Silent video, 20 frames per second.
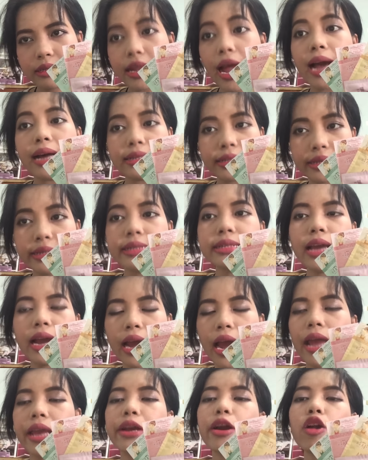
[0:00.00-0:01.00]
สั่งซื้อ
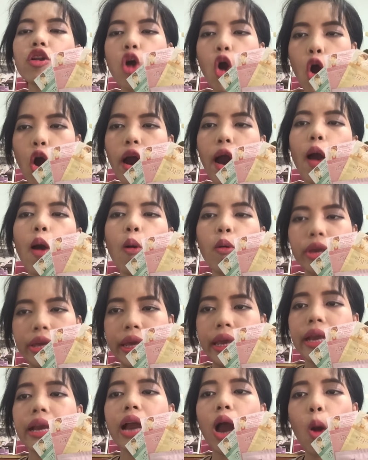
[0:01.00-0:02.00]
ยังไงก็ลองเข้า
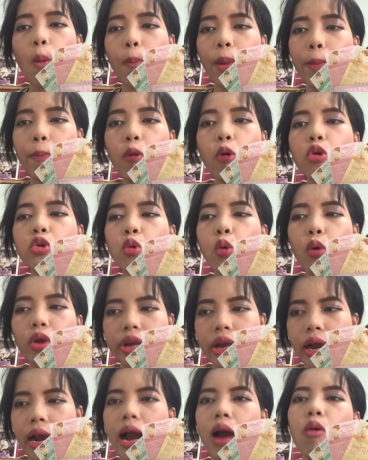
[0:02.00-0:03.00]
คลิกเข้าไปพูดคุย
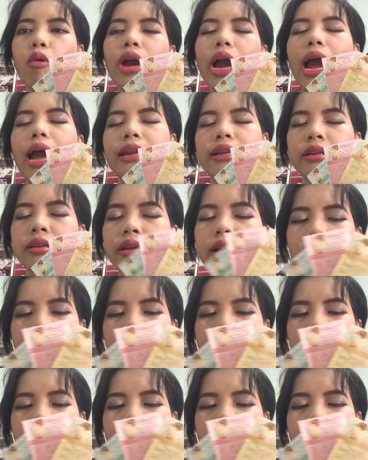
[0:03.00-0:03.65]
กับเขากัน